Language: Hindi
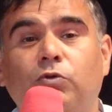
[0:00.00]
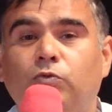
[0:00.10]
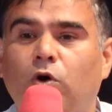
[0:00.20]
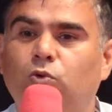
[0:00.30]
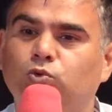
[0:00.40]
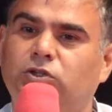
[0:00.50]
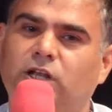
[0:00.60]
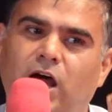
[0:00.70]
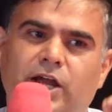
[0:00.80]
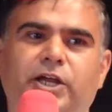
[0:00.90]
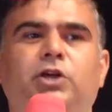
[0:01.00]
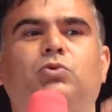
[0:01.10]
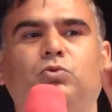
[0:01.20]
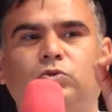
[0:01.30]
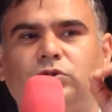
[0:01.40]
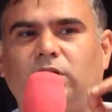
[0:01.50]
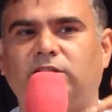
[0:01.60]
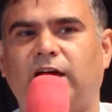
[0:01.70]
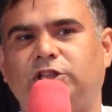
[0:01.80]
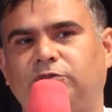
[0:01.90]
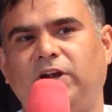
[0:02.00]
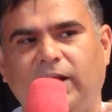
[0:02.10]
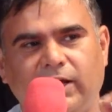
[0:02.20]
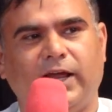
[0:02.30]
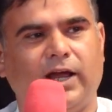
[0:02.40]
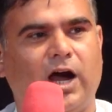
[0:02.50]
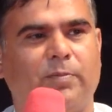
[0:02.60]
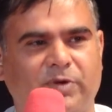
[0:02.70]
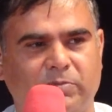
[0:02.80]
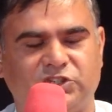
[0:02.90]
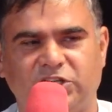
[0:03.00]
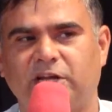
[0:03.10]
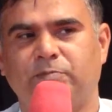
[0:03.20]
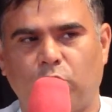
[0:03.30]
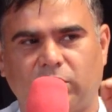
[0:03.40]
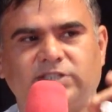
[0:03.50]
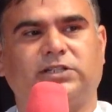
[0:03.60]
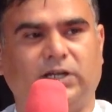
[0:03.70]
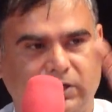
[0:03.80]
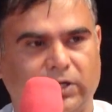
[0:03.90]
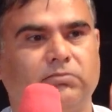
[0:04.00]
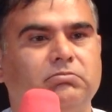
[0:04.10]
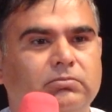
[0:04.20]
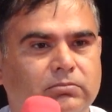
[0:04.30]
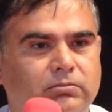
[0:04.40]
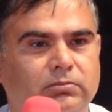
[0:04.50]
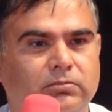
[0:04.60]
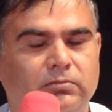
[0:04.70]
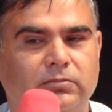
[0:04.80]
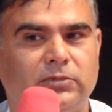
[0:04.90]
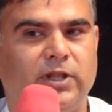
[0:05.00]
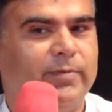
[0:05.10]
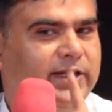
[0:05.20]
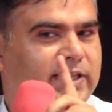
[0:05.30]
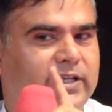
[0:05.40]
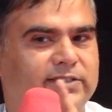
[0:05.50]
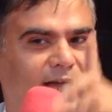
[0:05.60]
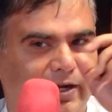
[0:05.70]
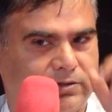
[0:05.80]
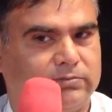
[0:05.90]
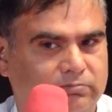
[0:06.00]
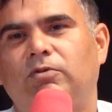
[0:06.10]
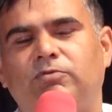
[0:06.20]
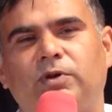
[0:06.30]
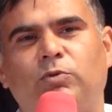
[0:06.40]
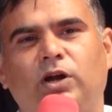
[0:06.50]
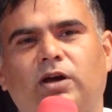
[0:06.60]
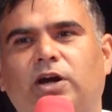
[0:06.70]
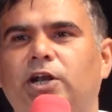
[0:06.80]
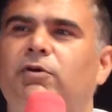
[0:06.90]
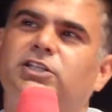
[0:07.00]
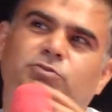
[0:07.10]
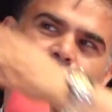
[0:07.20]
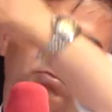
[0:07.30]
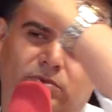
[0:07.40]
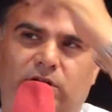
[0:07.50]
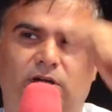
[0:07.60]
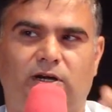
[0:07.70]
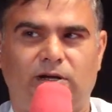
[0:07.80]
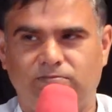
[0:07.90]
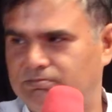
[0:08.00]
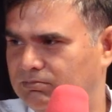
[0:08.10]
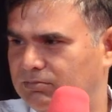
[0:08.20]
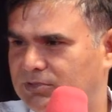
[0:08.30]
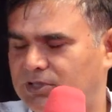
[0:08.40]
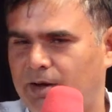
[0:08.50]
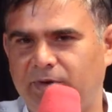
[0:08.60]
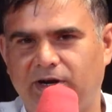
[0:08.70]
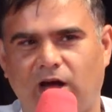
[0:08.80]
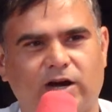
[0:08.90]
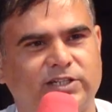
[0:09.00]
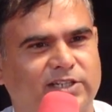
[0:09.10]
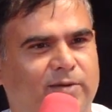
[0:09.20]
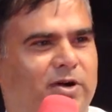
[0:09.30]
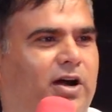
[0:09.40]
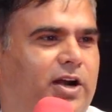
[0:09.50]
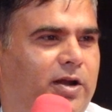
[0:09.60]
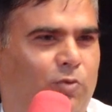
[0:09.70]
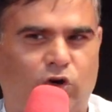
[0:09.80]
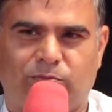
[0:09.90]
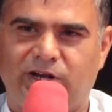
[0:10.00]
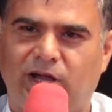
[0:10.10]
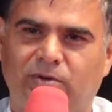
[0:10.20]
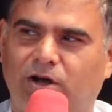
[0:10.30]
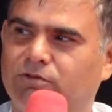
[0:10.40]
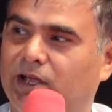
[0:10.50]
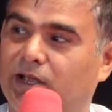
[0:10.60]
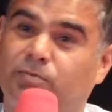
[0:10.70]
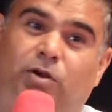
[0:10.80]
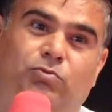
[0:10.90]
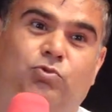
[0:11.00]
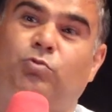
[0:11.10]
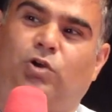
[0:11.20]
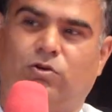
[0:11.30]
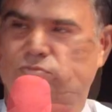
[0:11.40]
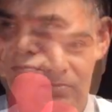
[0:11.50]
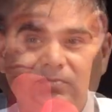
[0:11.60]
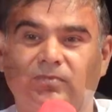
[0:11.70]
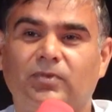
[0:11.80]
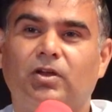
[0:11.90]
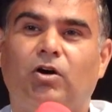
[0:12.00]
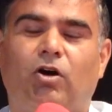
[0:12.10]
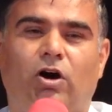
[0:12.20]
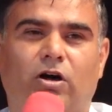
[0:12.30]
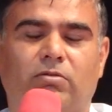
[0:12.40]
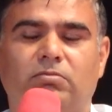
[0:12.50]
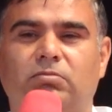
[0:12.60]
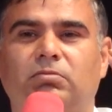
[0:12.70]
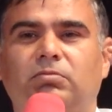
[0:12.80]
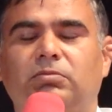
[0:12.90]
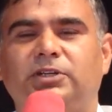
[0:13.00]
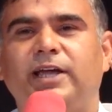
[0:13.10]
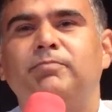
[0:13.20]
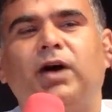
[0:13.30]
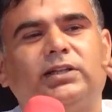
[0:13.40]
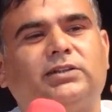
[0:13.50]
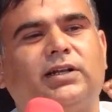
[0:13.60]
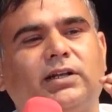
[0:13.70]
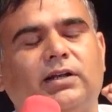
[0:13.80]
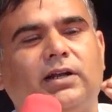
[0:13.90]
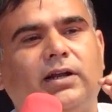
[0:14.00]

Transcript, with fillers: वो उतना ही उत्तरदायित्व लेंगे आपके बच्चे की प्रोग्रेस के लिए द मेन थिंग इज दैट फिर बोले कटेवा जी वो आ, सामने ढाका जी का मकान है बहुत बढ़िया बना हुआ है एक बार उनको बुलाओ और ये मात्र